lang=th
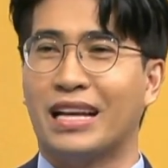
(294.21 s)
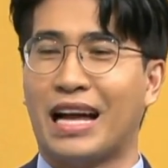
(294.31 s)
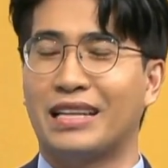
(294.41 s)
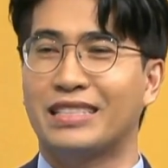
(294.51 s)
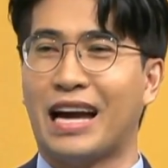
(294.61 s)

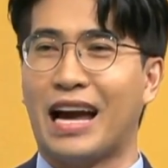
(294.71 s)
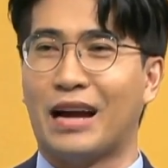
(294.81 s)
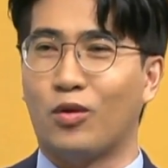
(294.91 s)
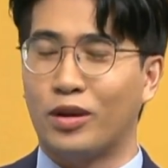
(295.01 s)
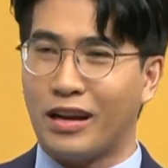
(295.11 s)
การที่จะหา
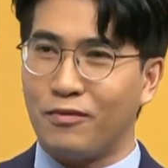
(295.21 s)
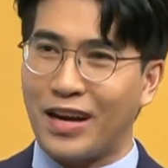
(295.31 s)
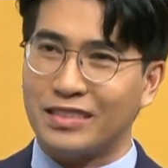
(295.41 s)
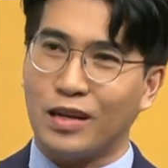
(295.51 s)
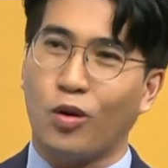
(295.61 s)
คนรับ
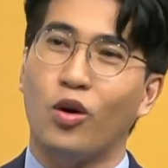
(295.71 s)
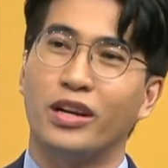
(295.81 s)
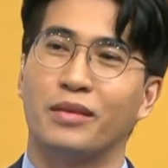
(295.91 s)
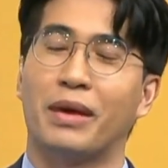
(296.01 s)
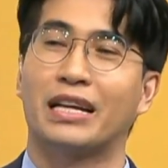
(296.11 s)
ฟังสักคน
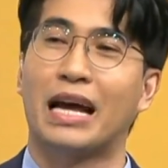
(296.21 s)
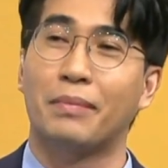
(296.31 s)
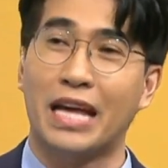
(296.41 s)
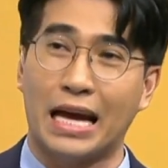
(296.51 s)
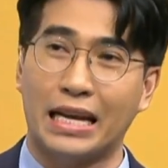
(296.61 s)
หรือแม้กระทั่ง
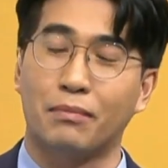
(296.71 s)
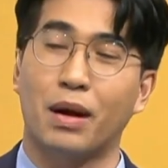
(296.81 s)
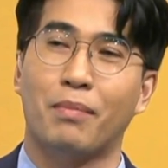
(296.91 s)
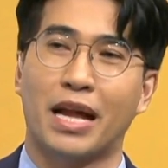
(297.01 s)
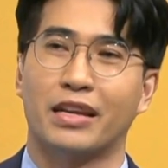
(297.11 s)
ไปหานัก
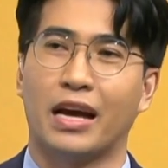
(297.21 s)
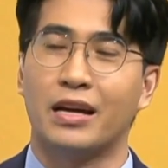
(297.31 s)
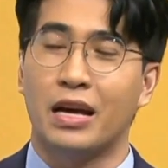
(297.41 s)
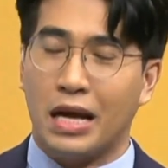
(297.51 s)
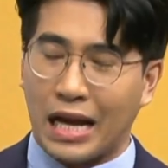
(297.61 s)
บำบัดเนี่ย
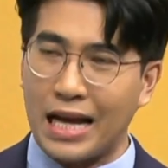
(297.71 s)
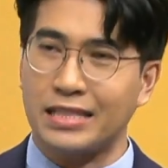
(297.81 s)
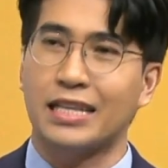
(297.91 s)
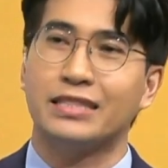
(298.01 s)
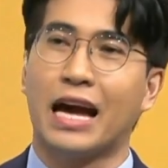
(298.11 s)
ค่า
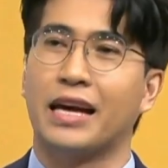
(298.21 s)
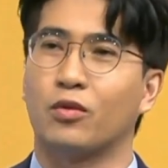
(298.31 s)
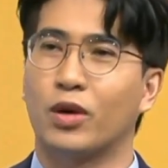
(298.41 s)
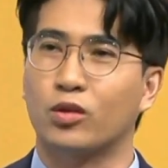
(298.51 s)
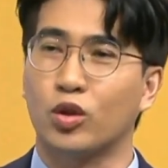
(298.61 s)
ใช้จ่ายห
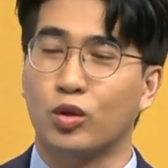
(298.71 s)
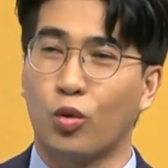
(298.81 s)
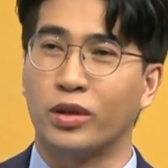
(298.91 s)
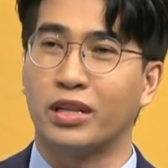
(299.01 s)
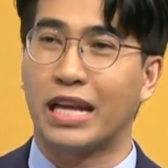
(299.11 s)
รือว่าต้น
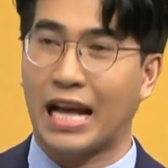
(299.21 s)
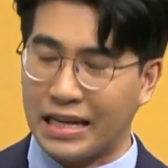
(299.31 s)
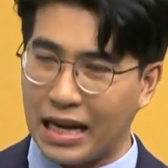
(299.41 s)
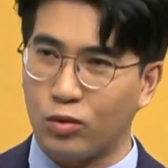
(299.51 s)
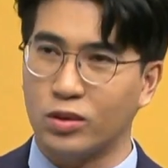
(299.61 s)
ทุนในกา
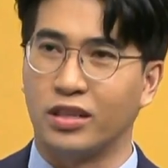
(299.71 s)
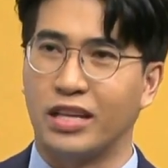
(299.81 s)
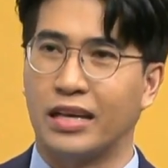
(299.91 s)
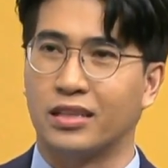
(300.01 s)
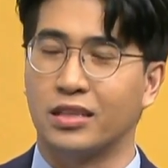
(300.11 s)
รเข้าถึง
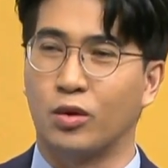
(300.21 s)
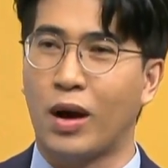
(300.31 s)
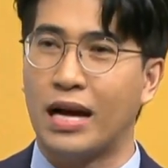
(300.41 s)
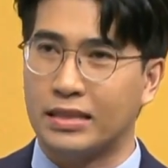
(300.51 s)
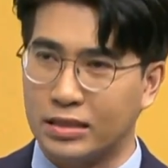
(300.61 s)
เนี่ยถือ
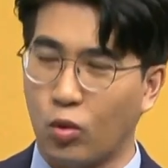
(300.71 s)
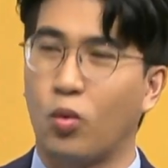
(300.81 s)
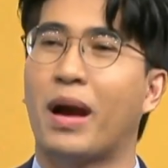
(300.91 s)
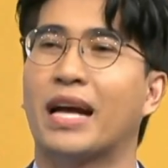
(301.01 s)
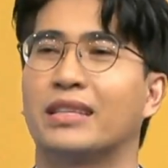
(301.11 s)
ว่าสู
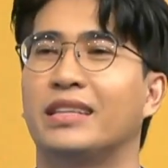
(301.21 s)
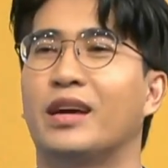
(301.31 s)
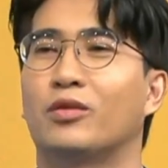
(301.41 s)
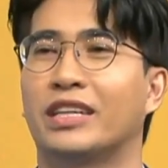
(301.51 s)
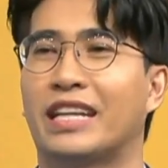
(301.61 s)
งมากที
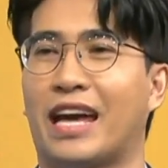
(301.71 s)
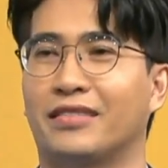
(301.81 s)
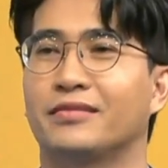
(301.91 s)
เดียวเลยนะ